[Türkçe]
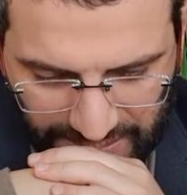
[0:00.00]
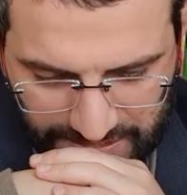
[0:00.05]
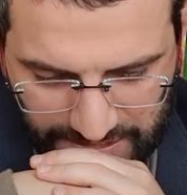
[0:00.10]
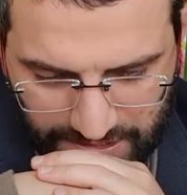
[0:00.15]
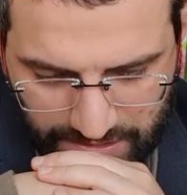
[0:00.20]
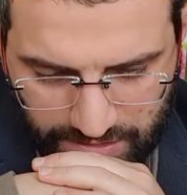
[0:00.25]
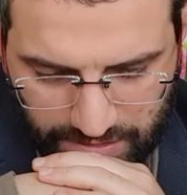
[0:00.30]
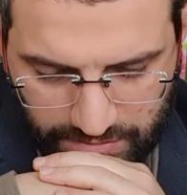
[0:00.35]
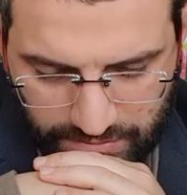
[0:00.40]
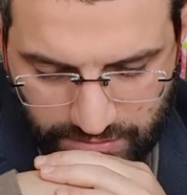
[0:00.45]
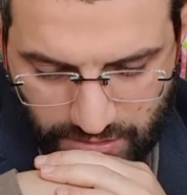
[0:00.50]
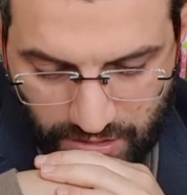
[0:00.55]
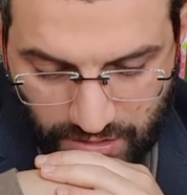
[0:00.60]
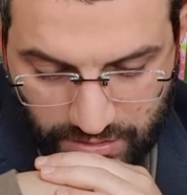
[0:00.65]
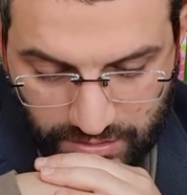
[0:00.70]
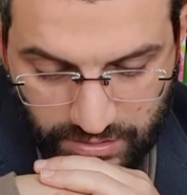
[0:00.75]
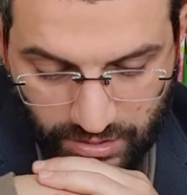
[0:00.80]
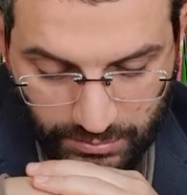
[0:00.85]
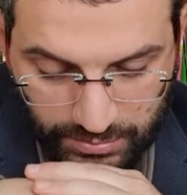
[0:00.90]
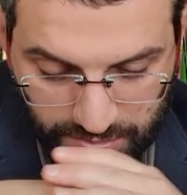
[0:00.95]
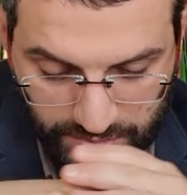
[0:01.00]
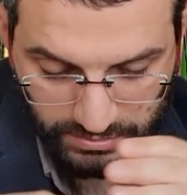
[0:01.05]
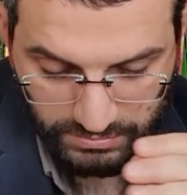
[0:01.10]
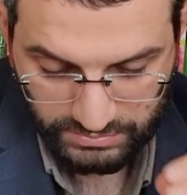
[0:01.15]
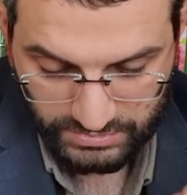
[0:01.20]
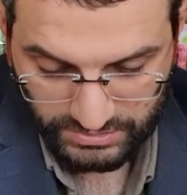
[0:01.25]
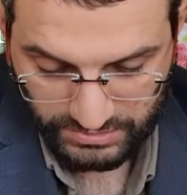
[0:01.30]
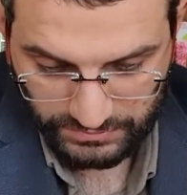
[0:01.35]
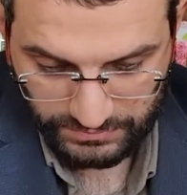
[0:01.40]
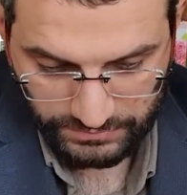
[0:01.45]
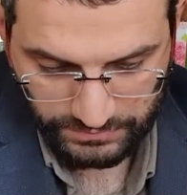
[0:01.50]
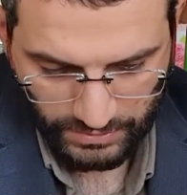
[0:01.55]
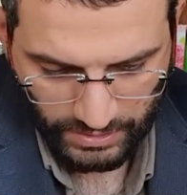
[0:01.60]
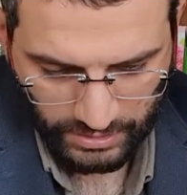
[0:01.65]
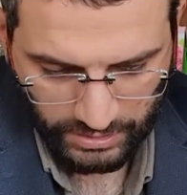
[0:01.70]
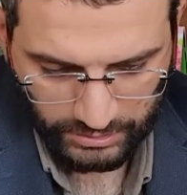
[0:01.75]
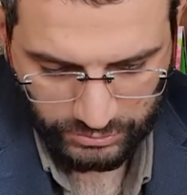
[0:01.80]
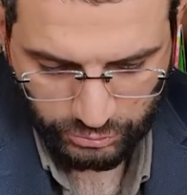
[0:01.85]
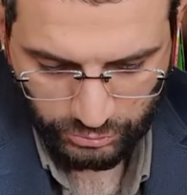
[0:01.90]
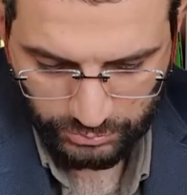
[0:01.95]
Evet yani tabi tıp ve
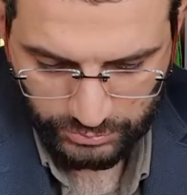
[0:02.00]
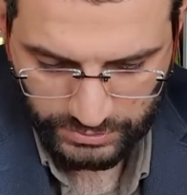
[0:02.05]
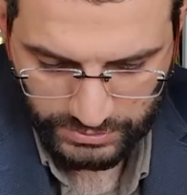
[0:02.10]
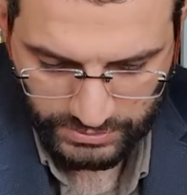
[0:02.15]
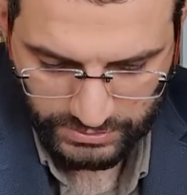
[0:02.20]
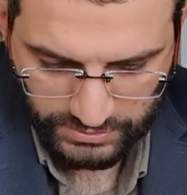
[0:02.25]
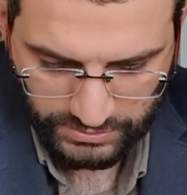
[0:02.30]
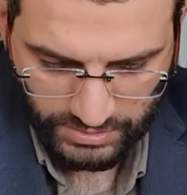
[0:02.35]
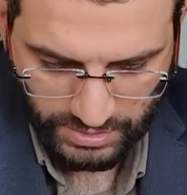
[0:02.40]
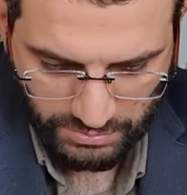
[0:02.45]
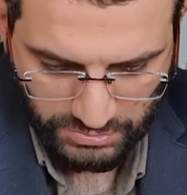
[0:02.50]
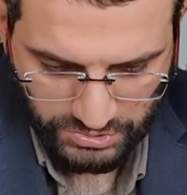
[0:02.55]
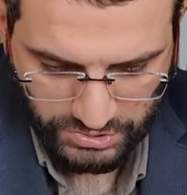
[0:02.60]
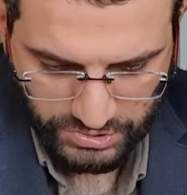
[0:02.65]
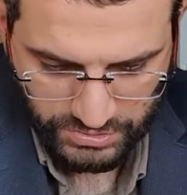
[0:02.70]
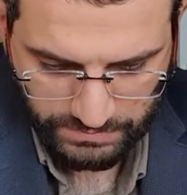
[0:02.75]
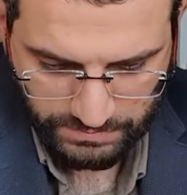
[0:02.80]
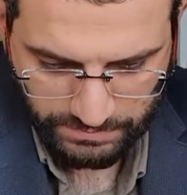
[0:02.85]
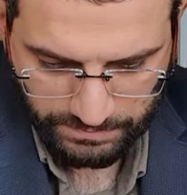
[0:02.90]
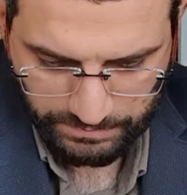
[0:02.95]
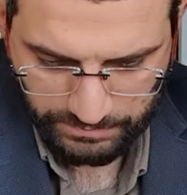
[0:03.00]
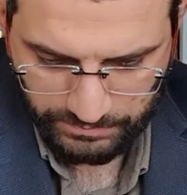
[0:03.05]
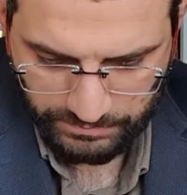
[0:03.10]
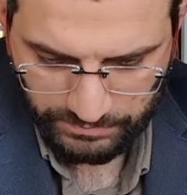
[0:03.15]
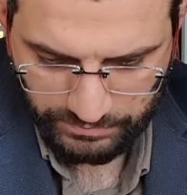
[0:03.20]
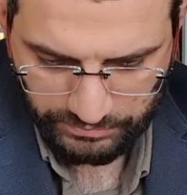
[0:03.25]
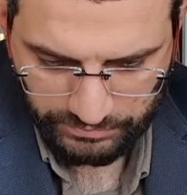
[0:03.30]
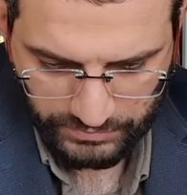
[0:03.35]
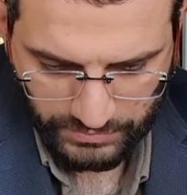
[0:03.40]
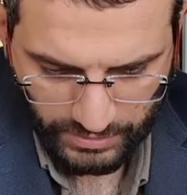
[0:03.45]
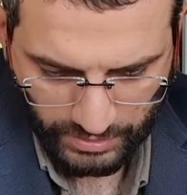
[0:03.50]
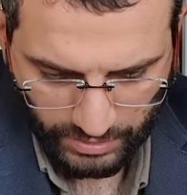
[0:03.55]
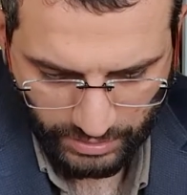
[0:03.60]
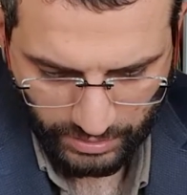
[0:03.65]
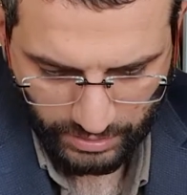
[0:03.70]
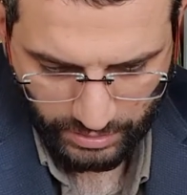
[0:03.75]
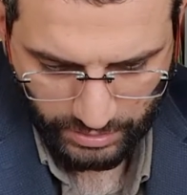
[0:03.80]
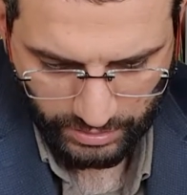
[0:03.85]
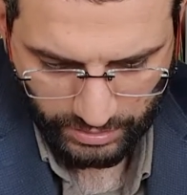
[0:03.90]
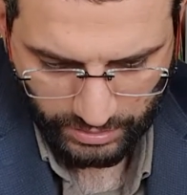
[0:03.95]
anatomi demişim.
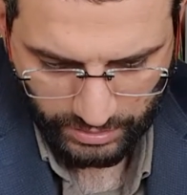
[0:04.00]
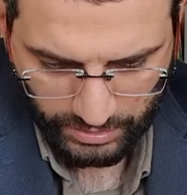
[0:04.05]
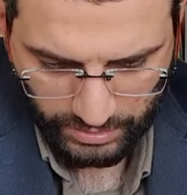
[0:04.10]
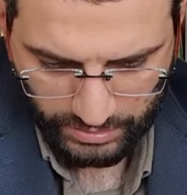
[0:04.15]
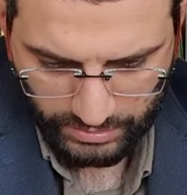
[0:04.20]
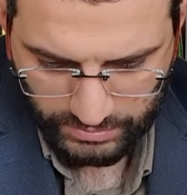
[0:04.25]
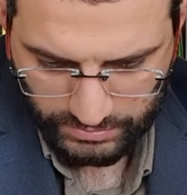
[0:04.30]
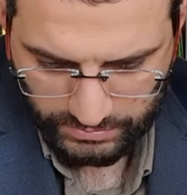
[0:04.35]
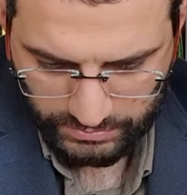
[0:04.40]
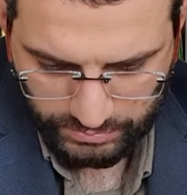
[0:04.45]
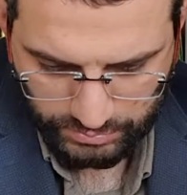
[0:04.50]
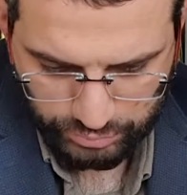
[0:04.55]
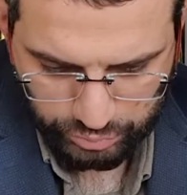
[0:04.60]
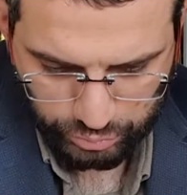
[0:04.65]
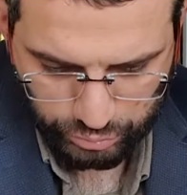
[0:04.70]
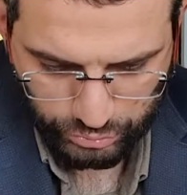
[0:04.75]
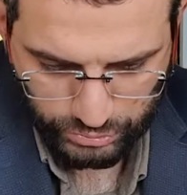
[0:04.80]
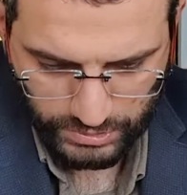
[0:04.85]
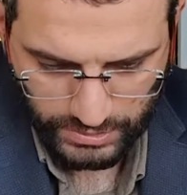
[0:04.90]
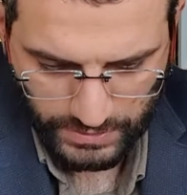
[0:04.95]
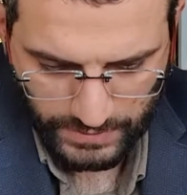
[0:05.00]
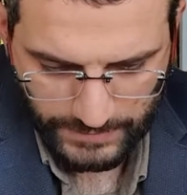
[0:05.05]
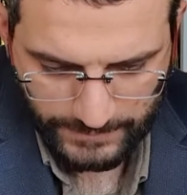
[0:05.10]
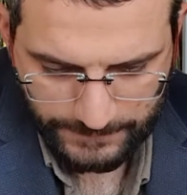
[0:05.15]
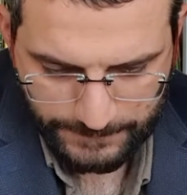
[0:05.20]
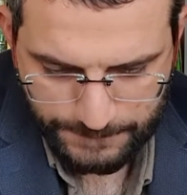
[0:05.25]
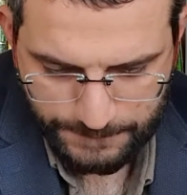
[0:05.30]
Ee, burada